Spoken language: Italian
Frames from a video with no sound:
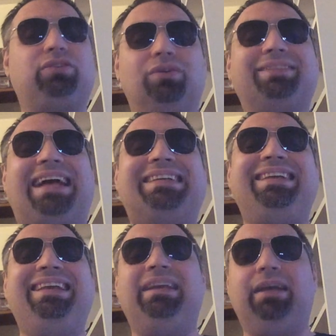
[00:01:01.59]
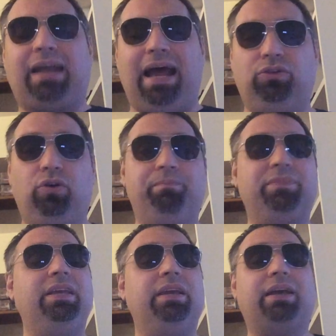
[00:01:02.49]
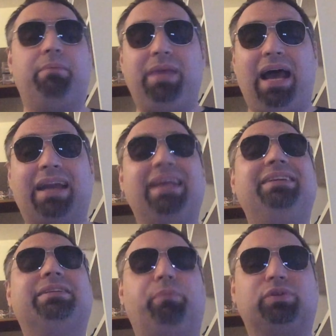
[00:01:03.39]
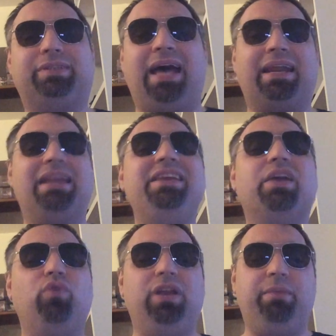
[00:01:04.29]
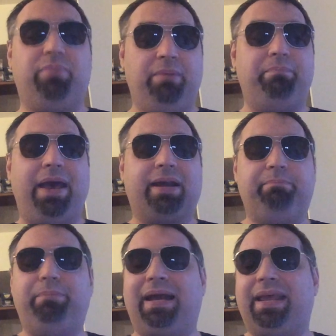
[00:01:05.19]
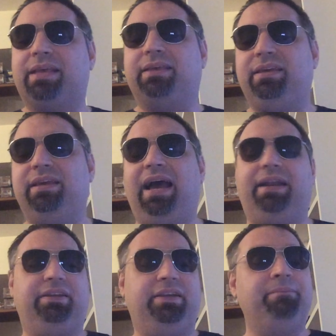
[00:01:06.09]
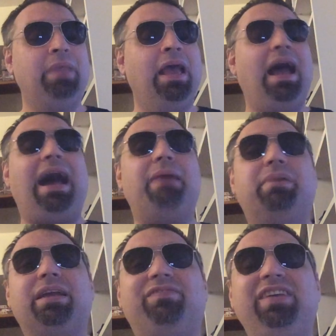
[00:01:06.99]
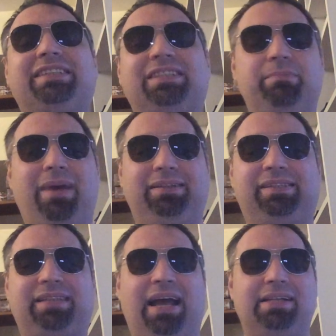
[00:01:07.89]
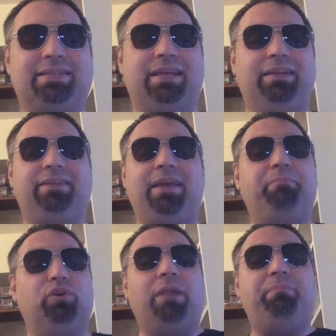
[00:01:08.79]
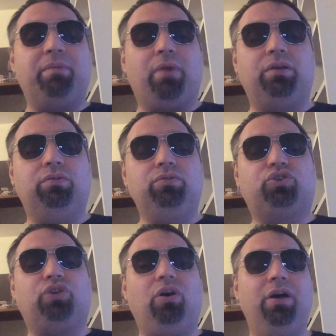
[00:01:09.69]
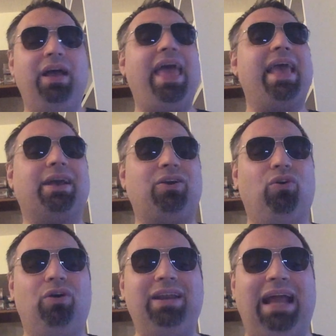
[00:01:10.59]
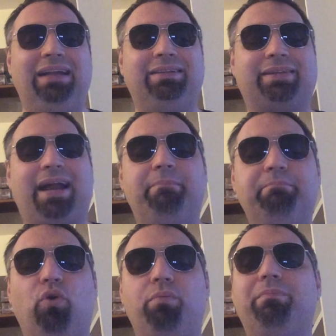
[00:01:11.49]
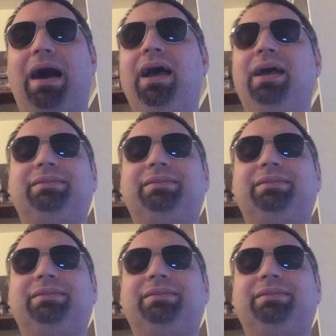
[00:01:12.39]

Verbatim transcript: e sono stati in grado di cambiare e di spostare gli equilibri per parecchi anni. A brevissima distanza di tempo dal primo annuncio, ecco l'altra bomba.